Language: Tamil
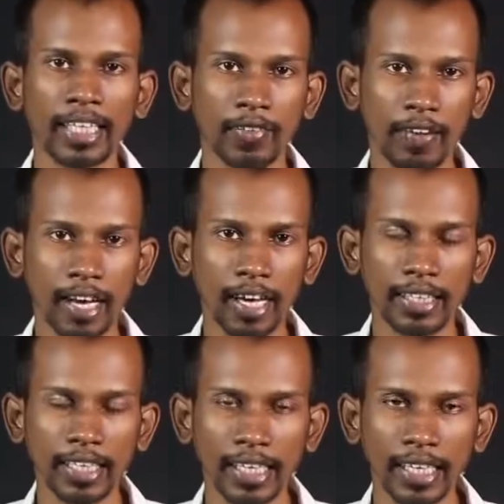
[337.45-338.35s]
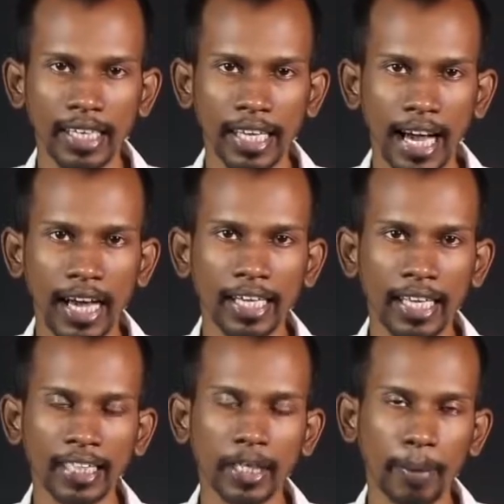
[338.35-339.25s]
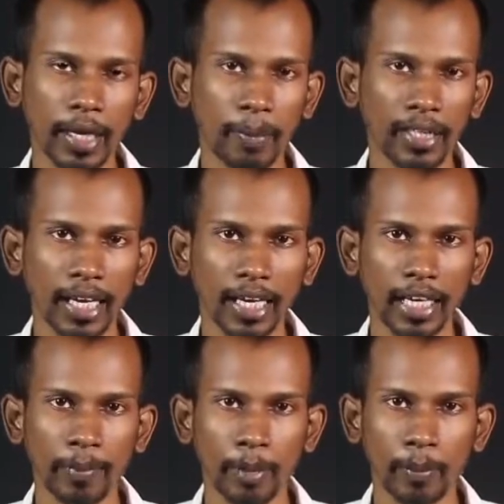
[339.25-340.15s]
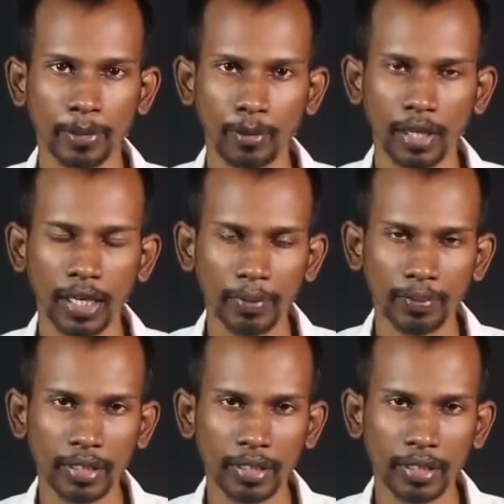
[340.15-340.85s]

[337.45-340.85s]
இந்த வாரெழுத்தாணியை யார் எதுக்கு பயன்படுத்தினாங்க அப்படின்னு பார்த்தோம்னா